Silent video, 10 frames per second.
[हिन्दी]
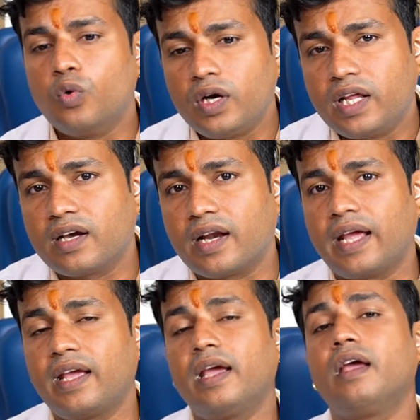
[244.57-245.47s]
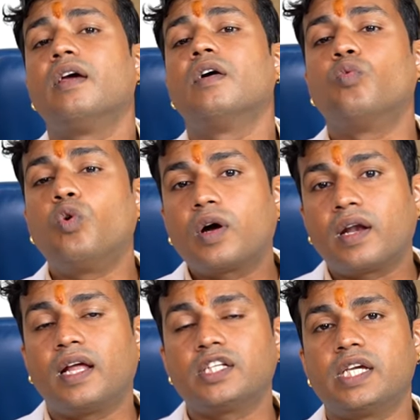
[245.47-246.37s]
उल्टी कराएंगे वो
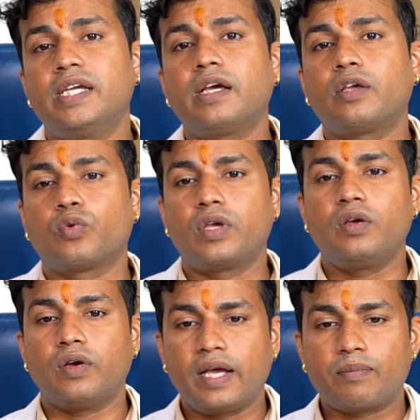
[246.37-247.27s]
करना चाहिए क्योंकि